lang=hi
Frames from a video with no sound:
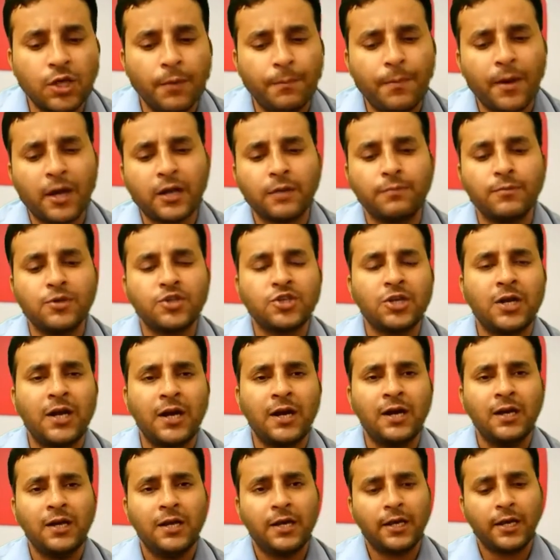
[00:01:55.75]
दीपक मिश्रा
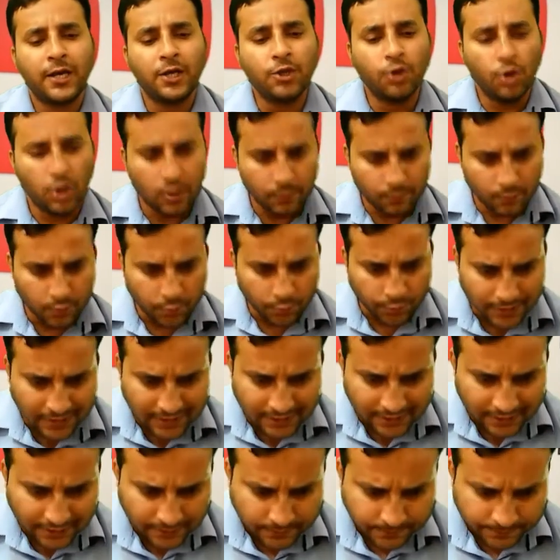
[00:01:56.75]
के दौर में
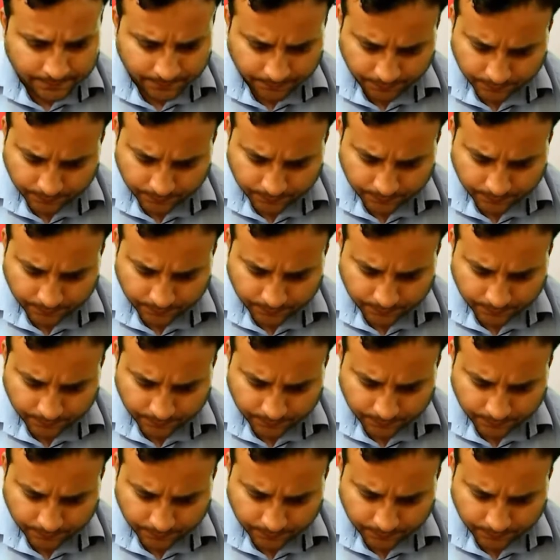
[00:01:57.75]
हुई थी